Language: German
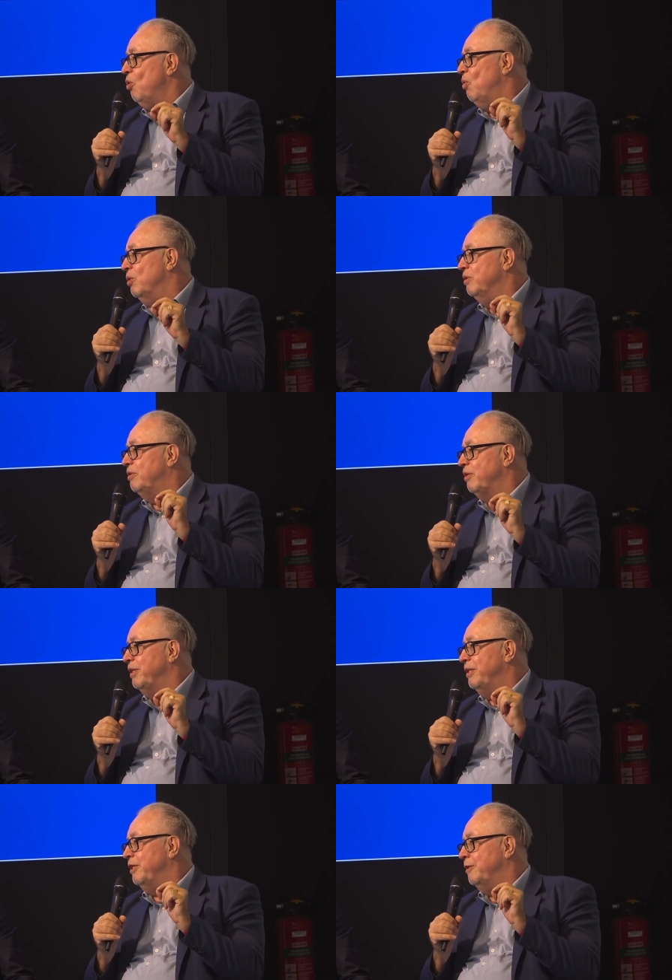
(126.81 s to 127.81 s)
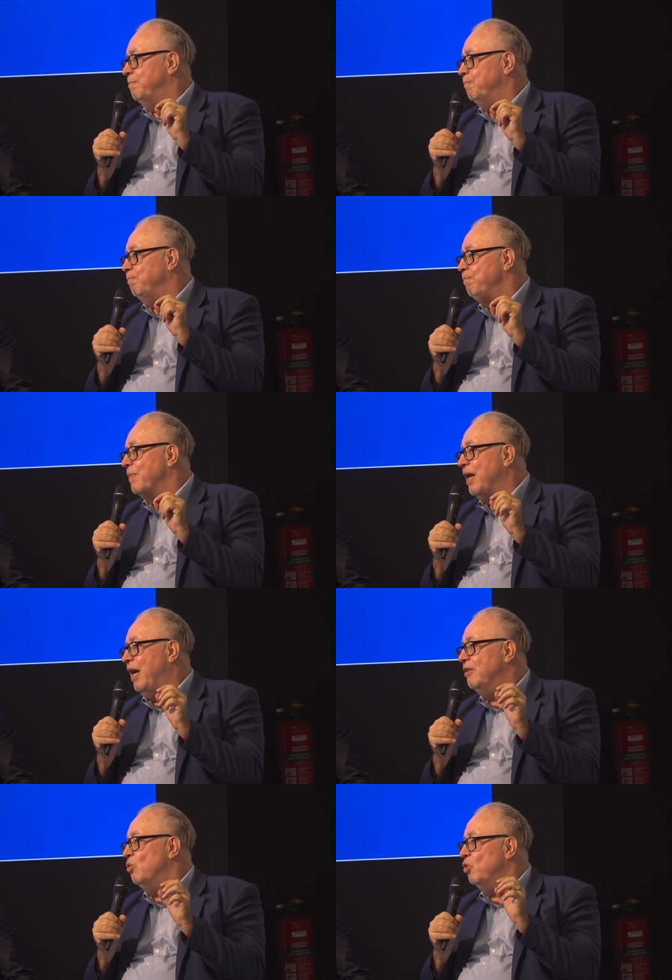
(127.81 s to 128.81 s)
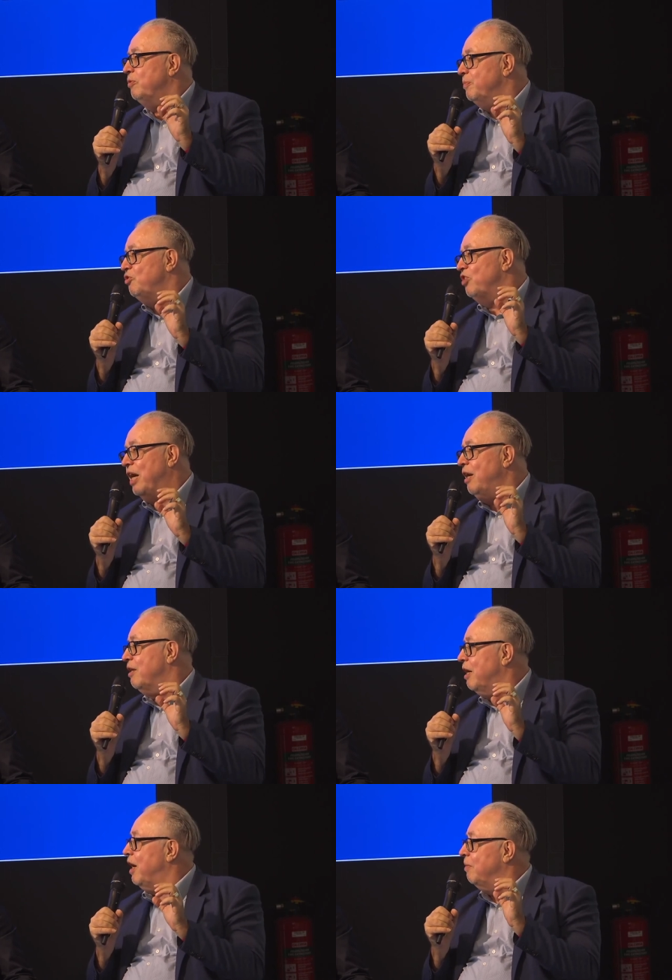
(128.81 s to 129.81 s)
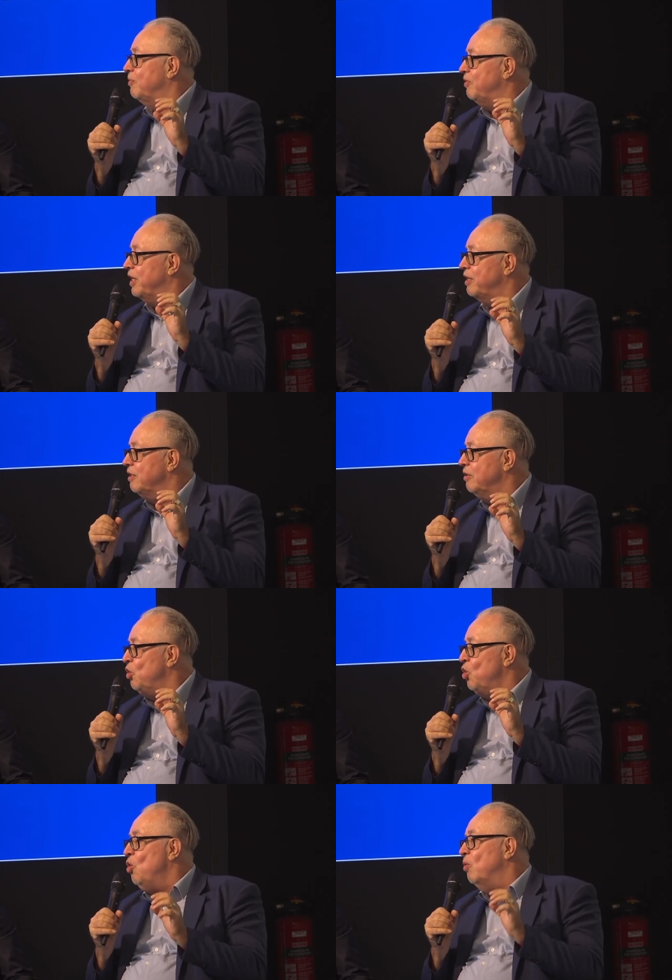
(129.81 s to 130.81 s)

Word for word: Und ähm, algorithmisch nachgeahmt werden